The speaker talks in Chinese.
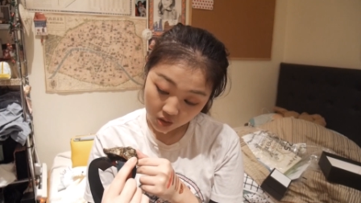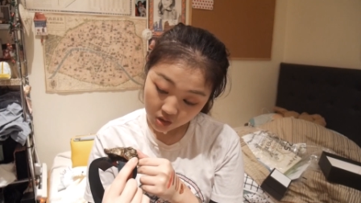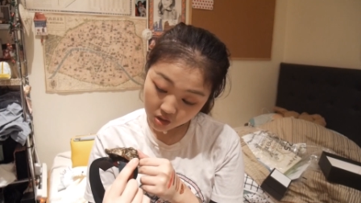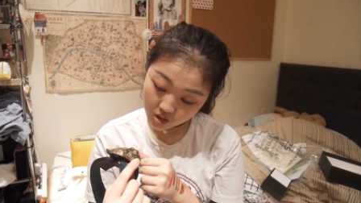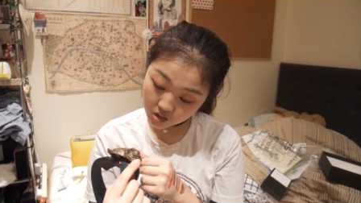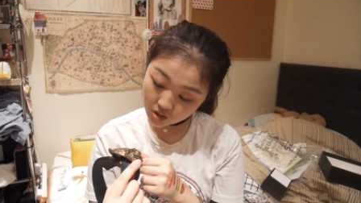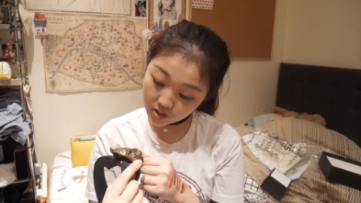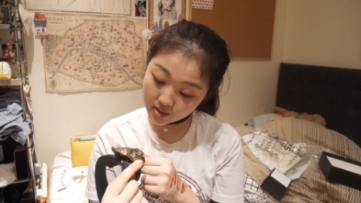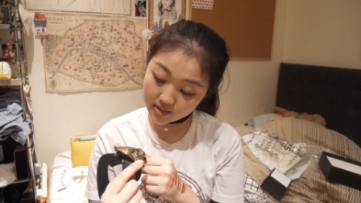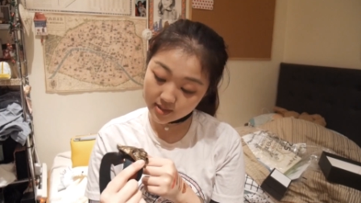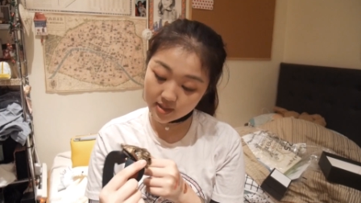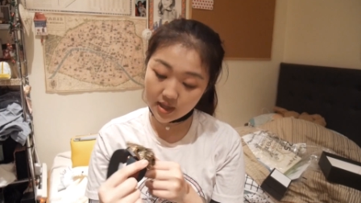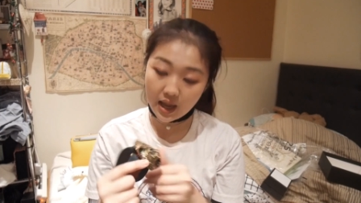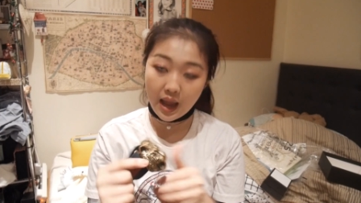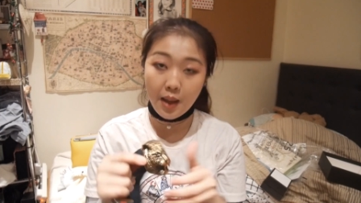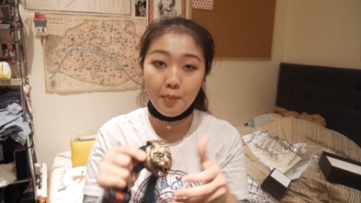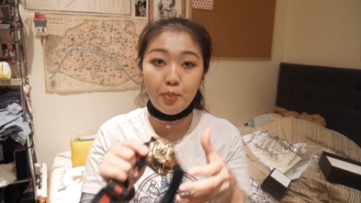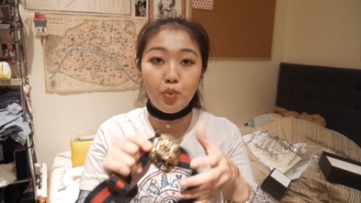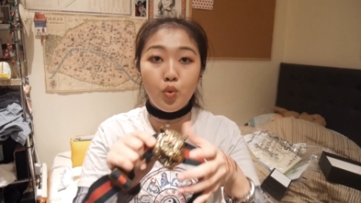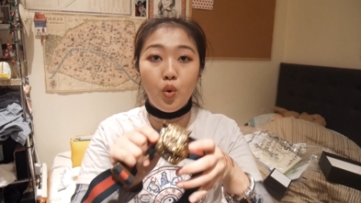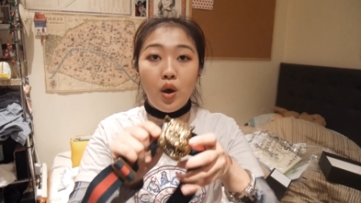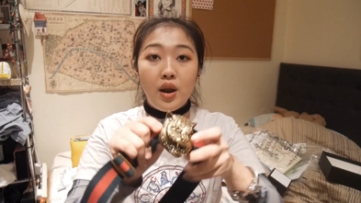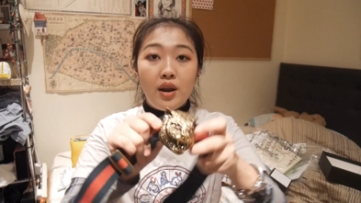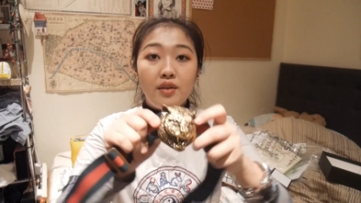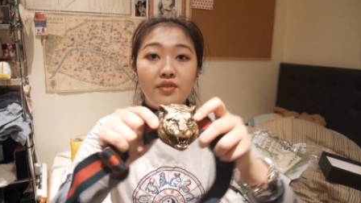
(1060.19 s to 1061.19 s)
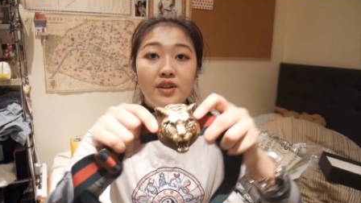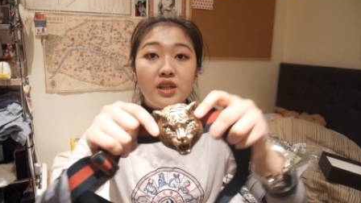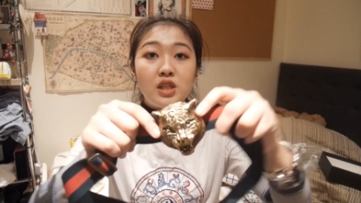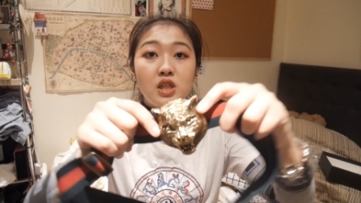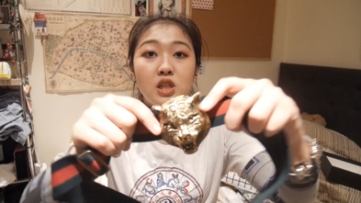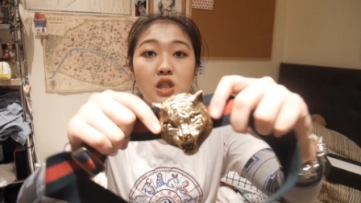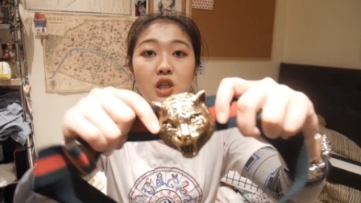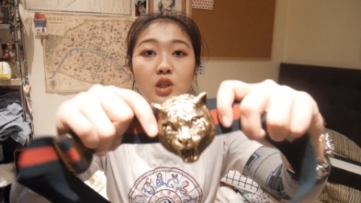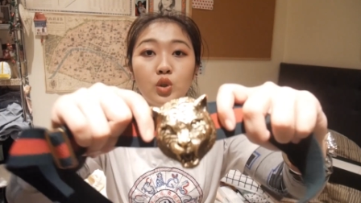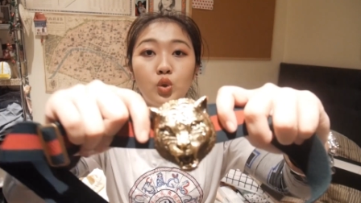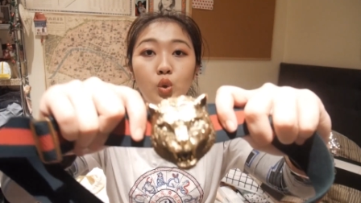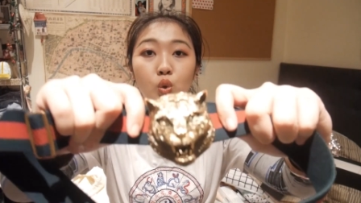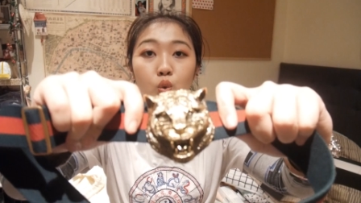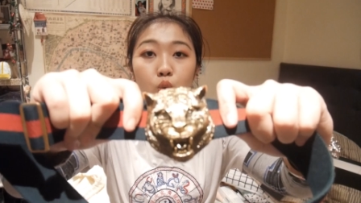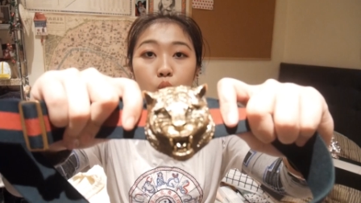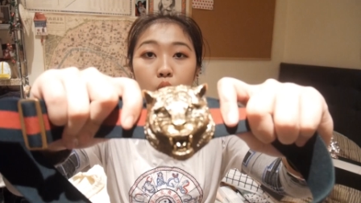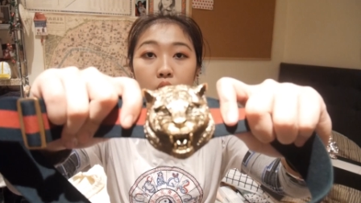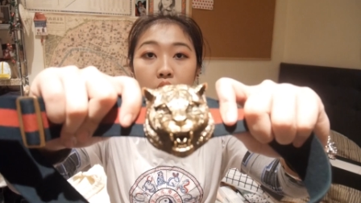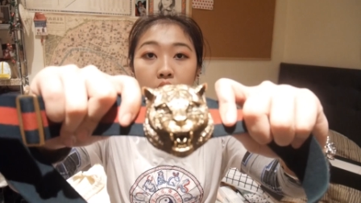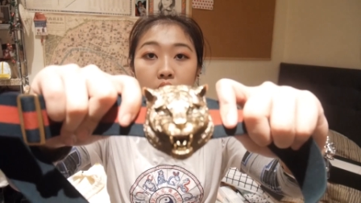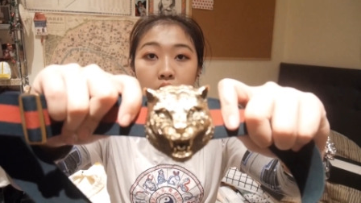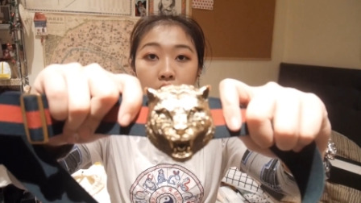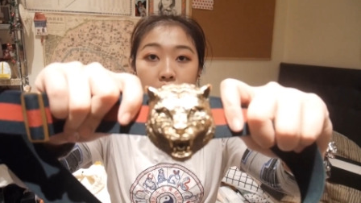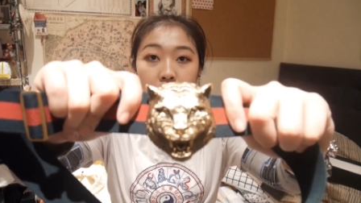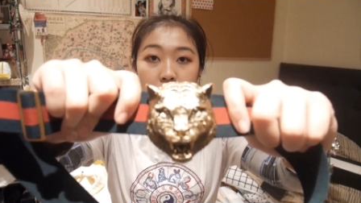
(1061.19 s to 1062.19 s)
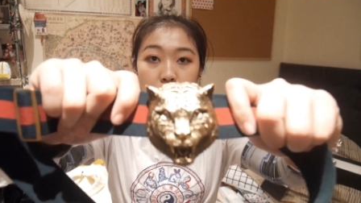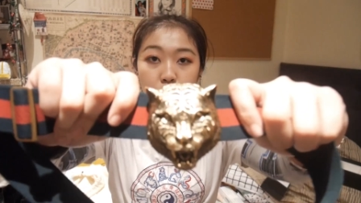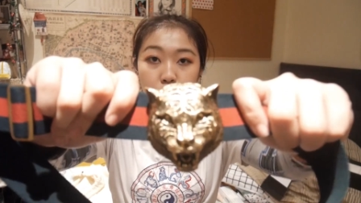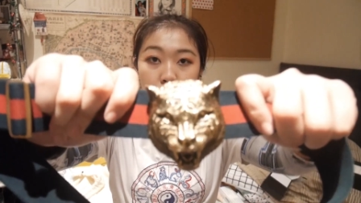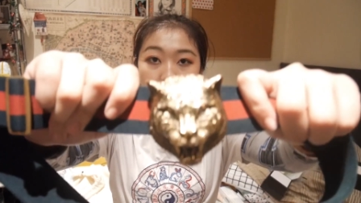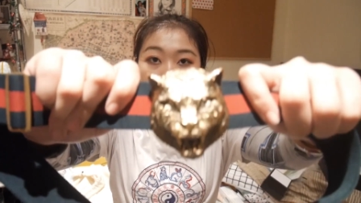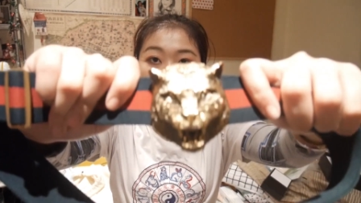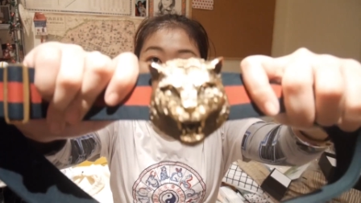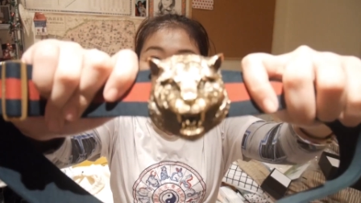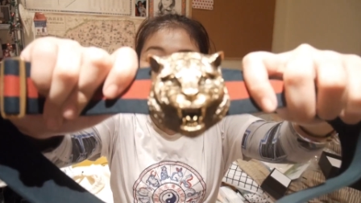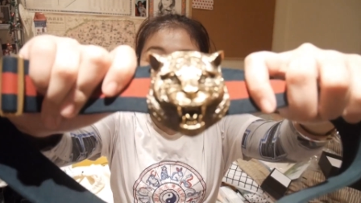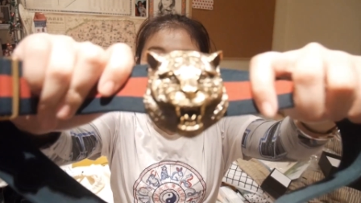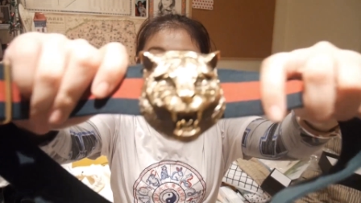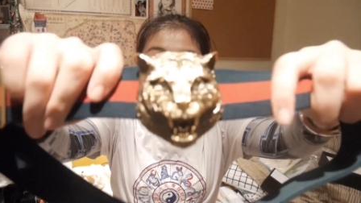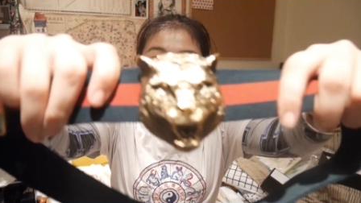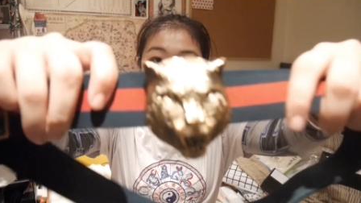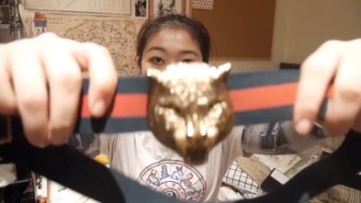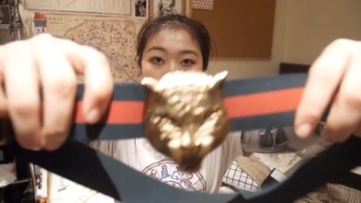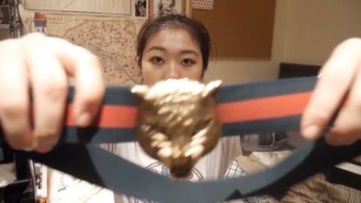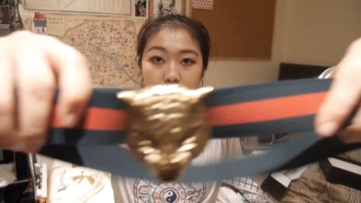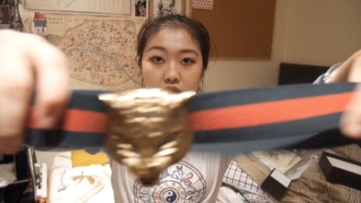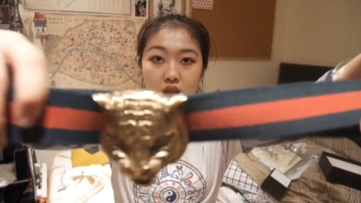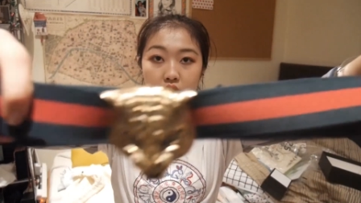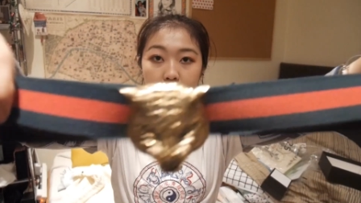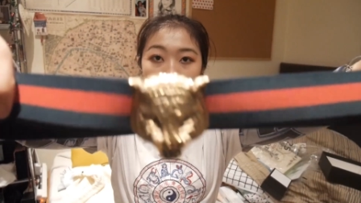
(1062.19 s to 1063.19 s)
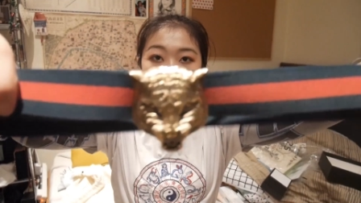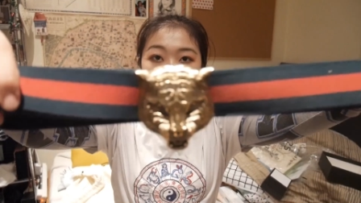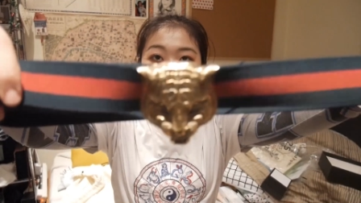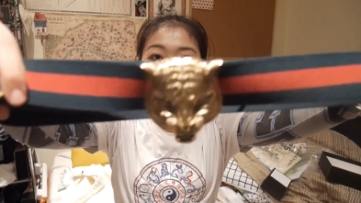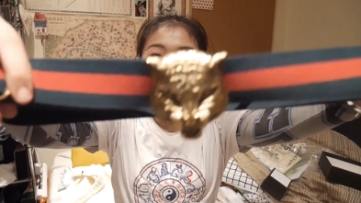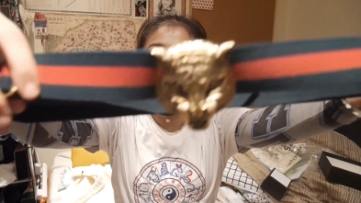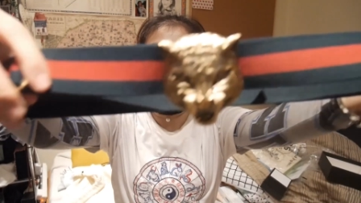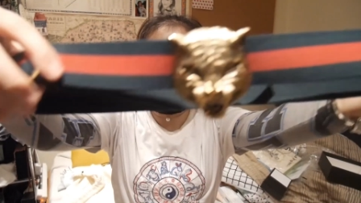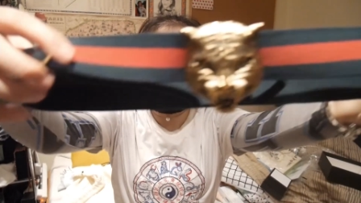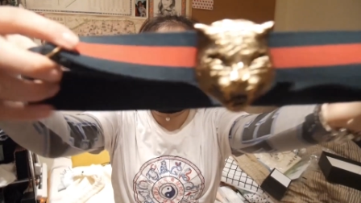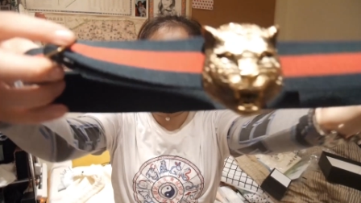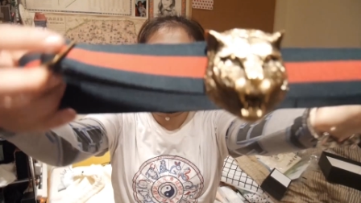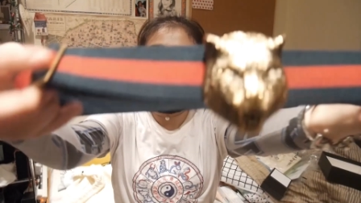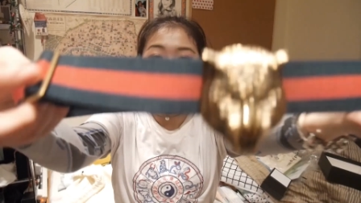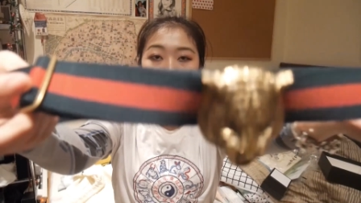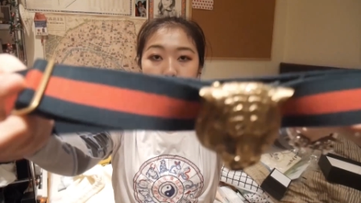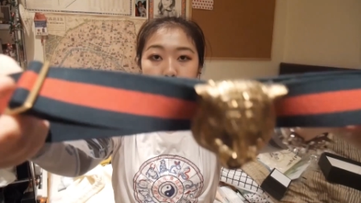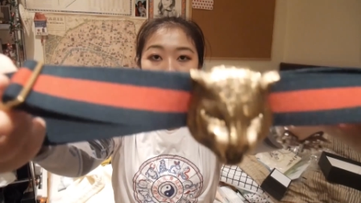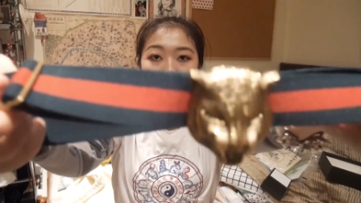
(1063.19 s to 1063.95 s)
狮子哎，不管了，反正是个动物，就是这样子的一条。然后是他